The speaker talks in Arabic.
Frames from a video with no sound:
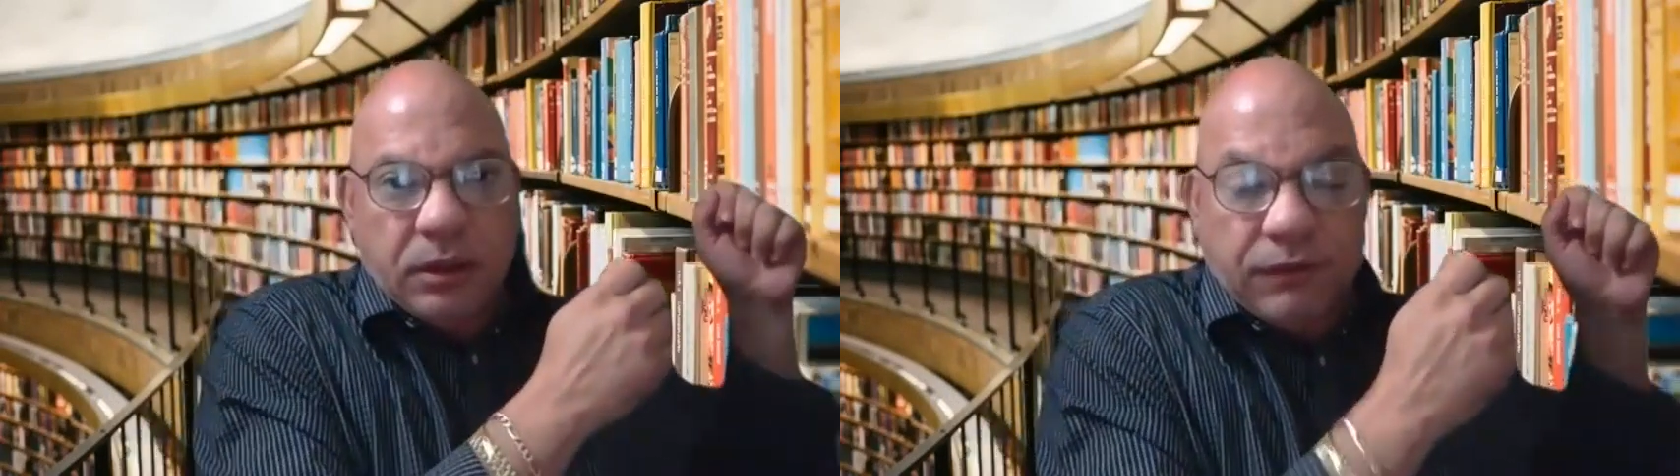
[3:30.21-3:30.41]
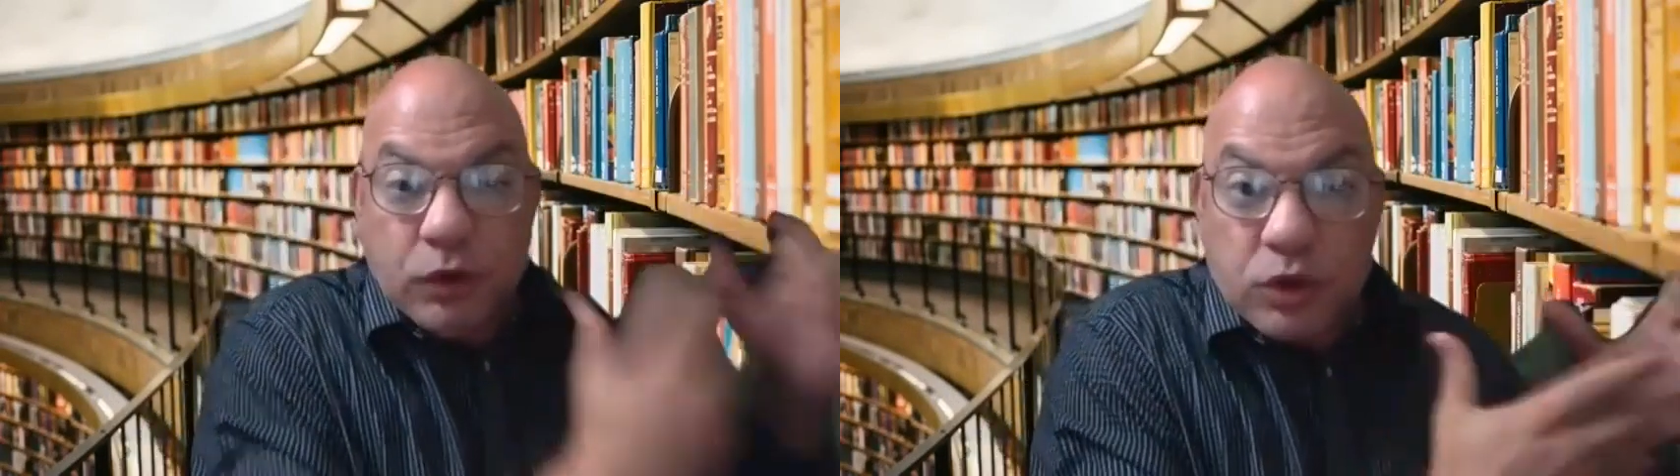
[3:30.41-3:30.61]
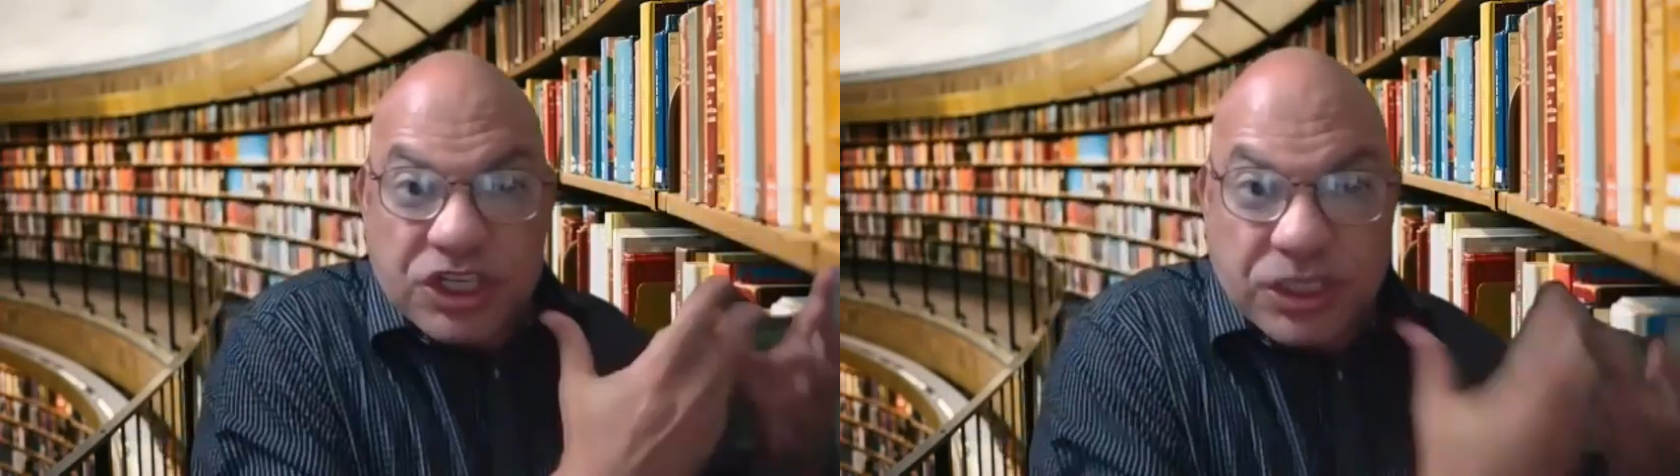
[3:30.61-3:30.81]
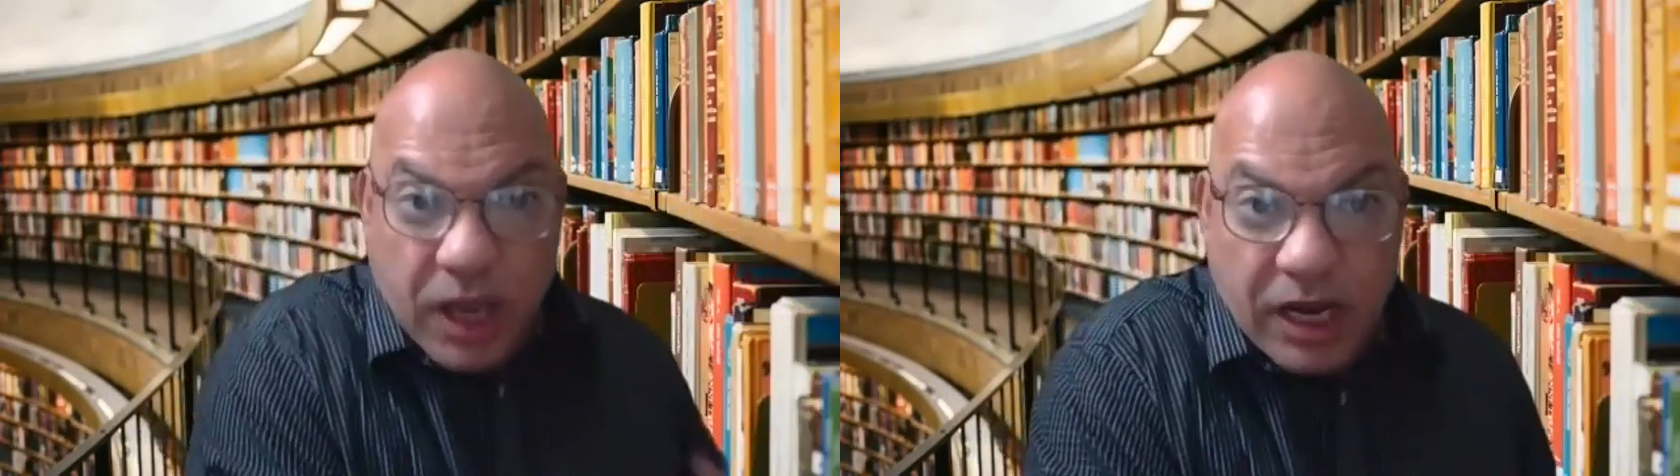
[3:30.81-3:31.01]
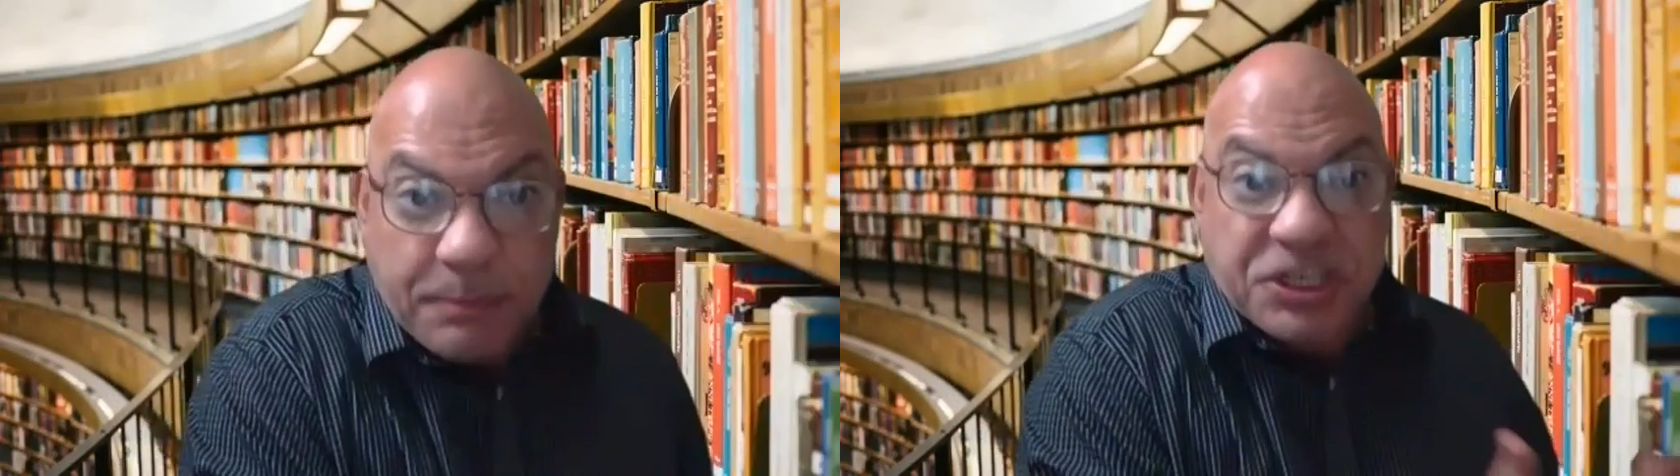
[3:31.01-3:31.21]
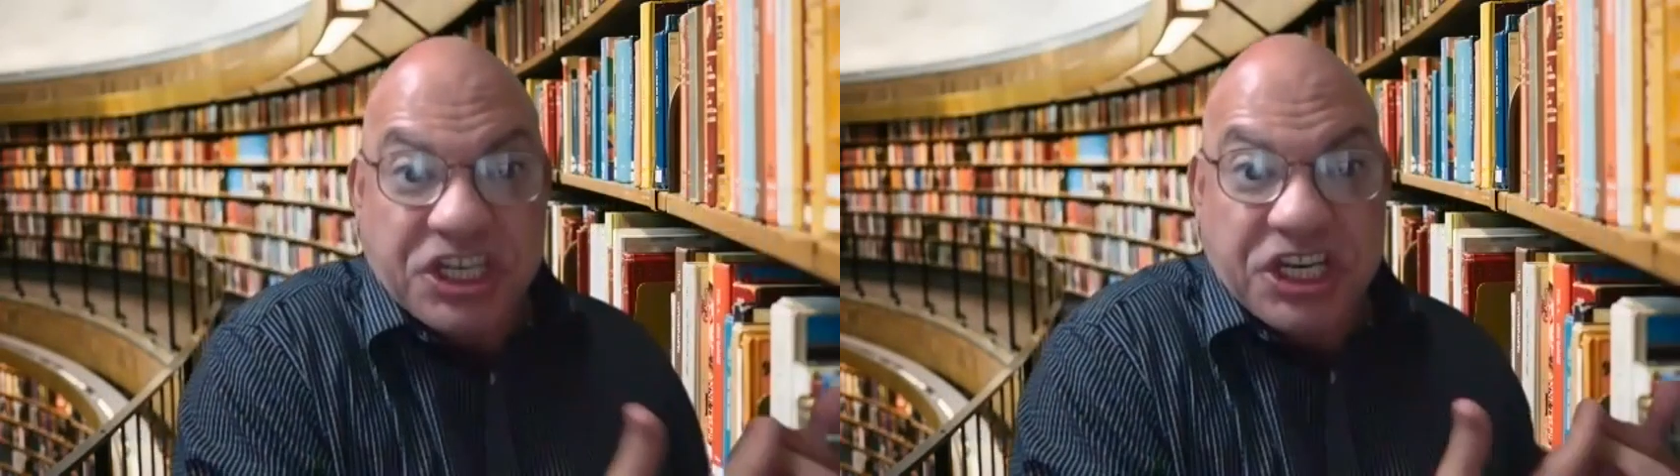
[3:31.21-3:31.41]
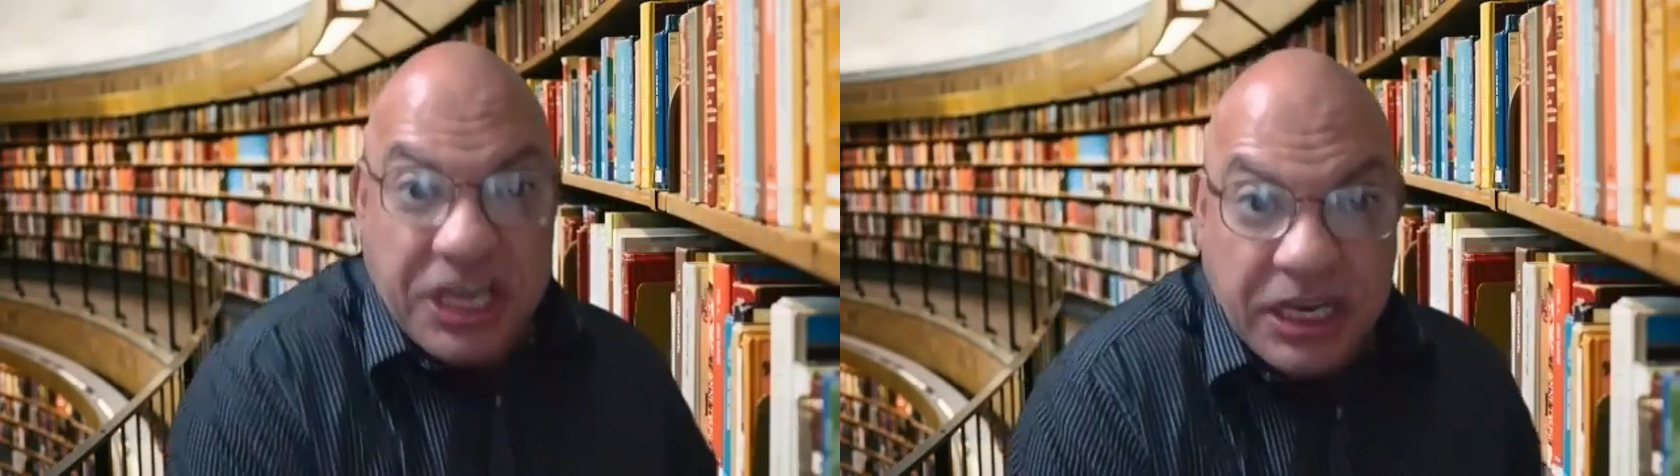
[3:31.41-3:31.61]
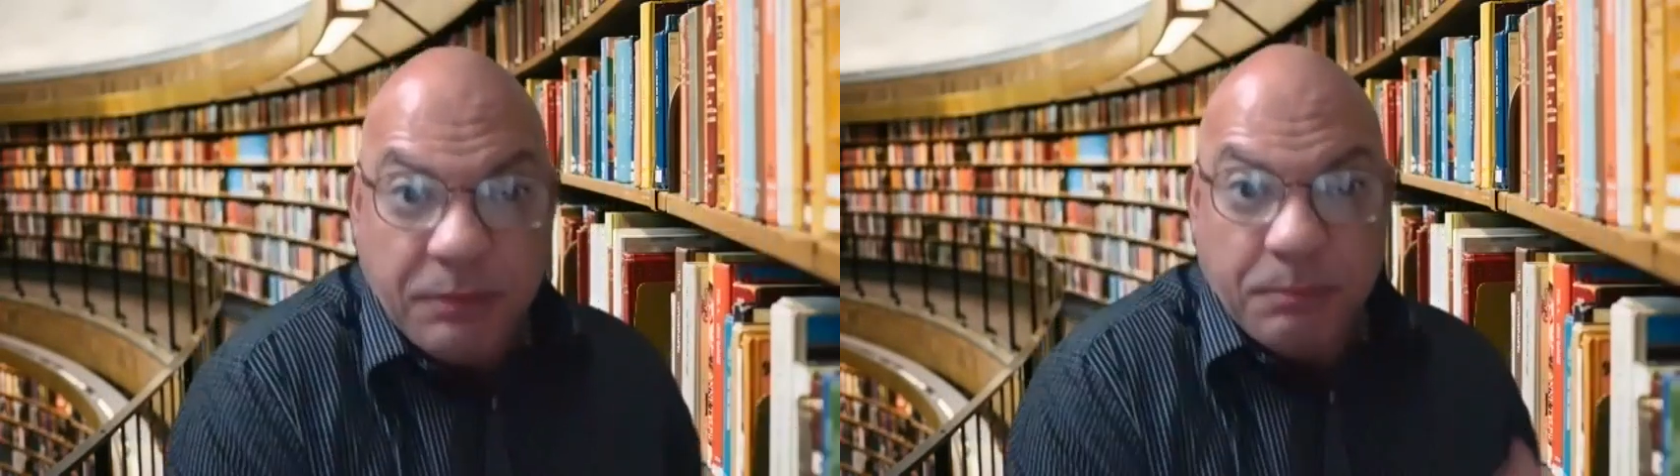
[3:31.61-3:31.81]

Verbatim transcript: فلوس طالب سنين